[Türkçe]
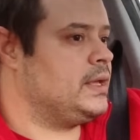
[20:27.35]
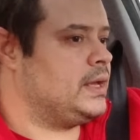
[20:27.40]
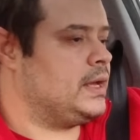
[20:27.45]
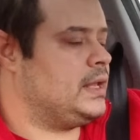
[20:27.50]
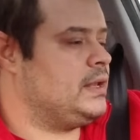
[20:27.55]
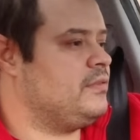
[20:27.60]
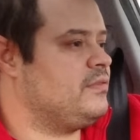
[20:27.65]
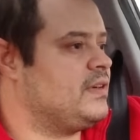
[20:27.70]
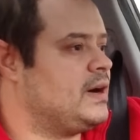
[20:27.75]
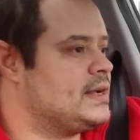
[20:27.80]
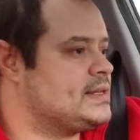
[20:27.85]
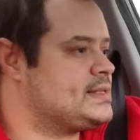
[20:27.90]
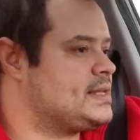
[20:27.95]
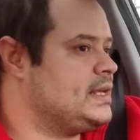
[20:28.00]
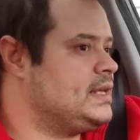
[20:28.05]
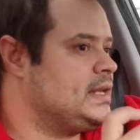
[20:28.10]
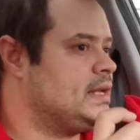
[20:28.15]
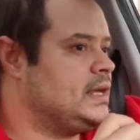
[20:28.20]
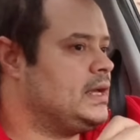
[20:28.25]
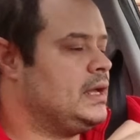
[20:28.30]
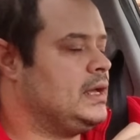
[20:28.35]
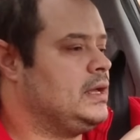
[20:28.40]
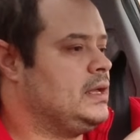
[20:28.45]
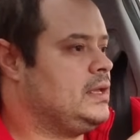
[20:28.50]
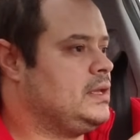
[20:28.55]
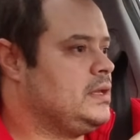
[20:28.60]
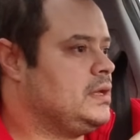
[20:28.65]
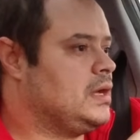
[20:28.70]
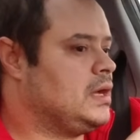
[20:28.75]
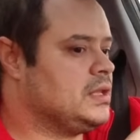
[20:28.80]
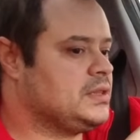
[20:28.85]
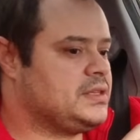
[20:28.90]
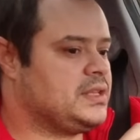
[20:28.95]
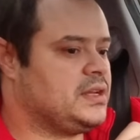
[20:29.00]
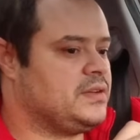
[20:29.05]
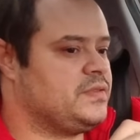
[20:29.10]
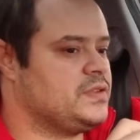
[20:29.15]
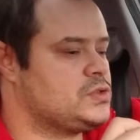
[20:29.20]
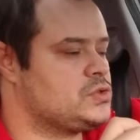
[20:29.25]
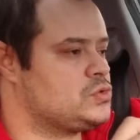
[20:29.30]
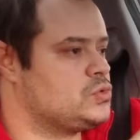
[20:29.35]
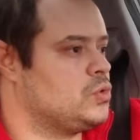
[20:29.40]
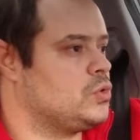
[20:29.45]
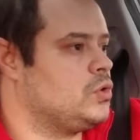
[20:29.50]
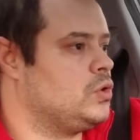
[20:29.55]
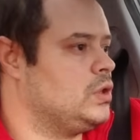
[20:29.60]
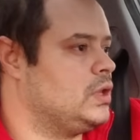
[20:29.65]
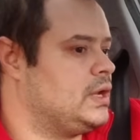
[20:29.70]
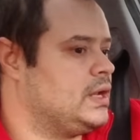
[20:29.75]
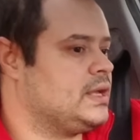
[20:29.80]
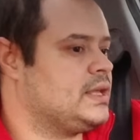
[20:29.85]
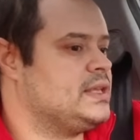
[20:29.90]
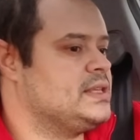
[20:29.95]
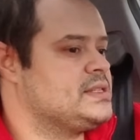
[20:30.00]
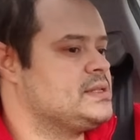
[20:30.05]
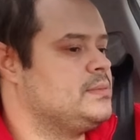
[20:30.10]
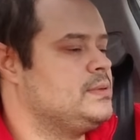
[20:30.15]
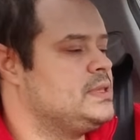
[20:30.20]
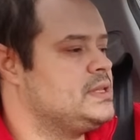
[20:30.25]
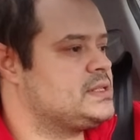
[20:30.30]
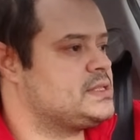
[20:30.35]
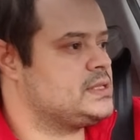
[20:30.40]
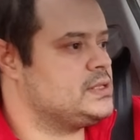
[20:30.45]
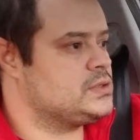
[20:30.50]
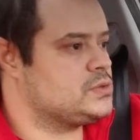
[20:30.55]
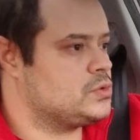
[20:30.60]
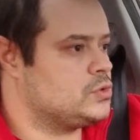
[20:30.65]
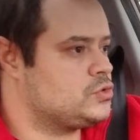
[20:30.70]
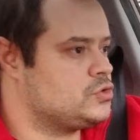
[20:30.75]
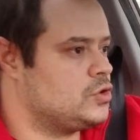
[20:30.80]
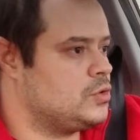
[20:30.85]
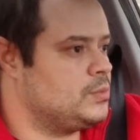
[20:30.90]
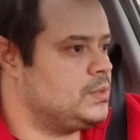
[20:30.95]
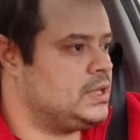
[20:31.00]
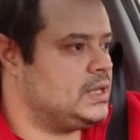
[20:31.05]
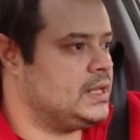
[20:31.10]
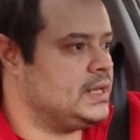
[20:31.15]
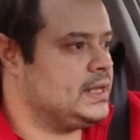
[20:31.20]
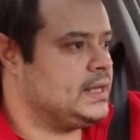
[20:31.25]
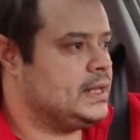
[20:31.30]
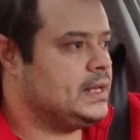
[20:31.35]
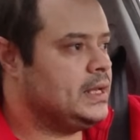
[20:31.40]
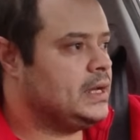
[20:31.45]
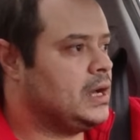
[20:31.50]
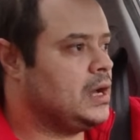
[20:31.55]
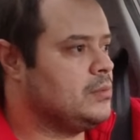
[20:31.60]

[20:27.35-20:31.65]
Hani varsa yine e, alt tarafa soru olarak yazabilirsiniz otomobille ilgili.